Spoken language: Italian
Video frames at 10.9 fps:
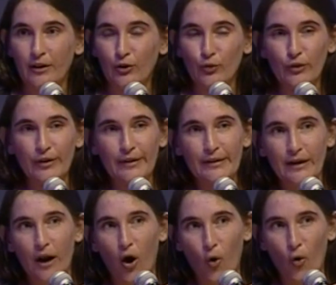non
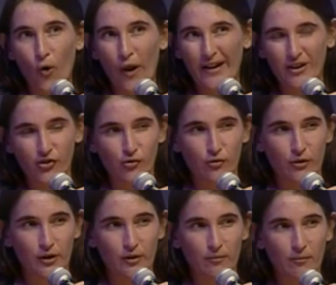desidera con la ragione,